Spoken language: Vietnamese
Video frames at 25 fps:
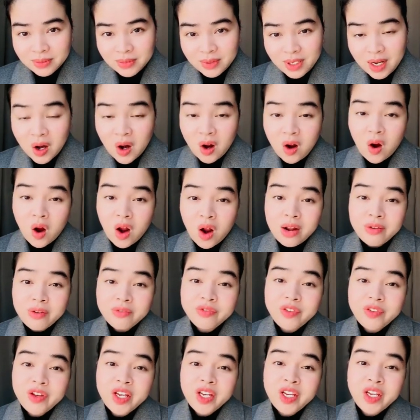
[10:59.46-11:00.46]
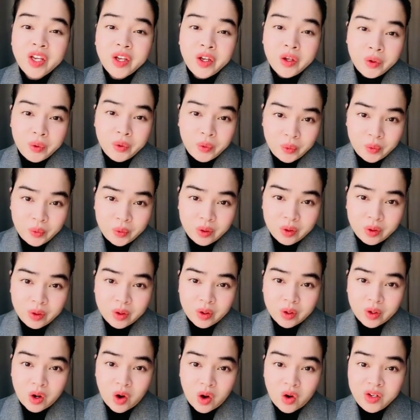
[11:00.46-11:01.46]
cái đó gọi là việt kiều
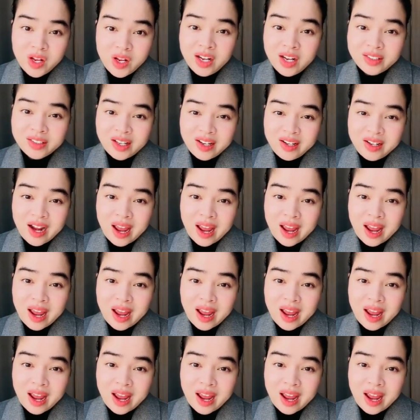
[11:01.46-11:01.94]
còn dân tị